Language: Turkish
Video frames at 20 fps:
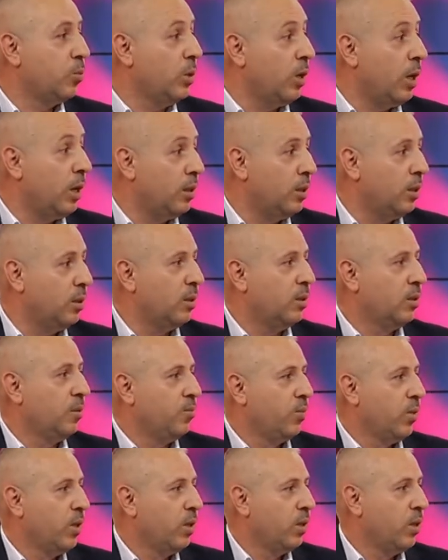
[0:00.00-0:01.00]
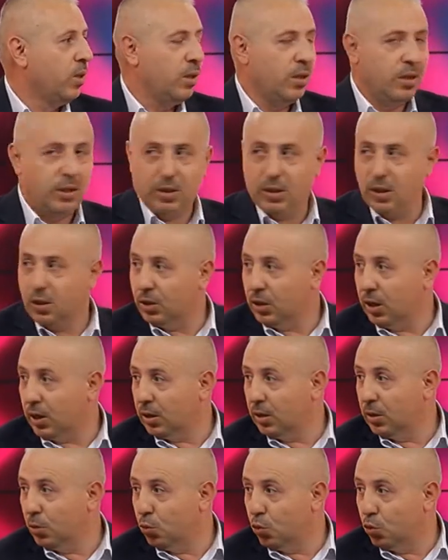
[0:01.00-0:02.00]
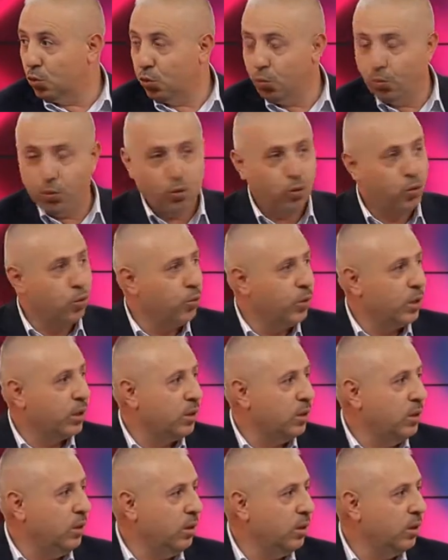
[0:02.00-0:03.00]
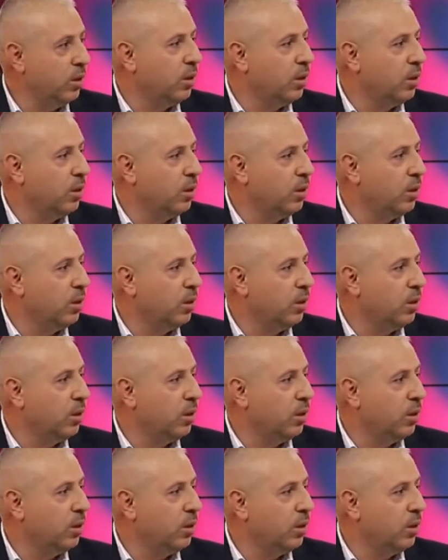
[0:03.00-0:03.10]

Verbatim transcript: Bırakın istikrarlı, güçlü bir hükümeti.